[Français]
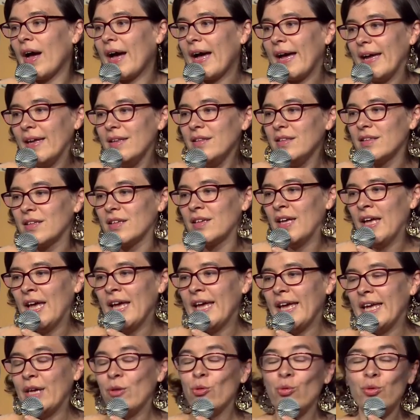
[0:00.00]
règnent
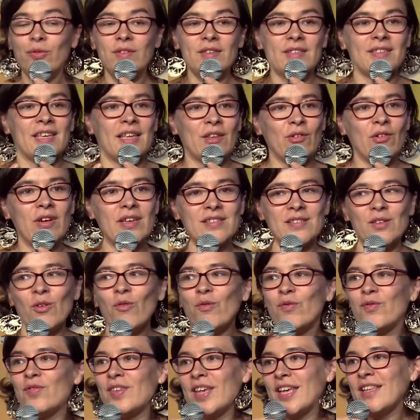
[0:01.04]
et où des
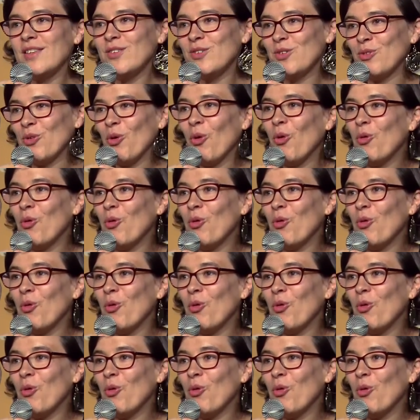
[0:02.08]
adolescents viennent se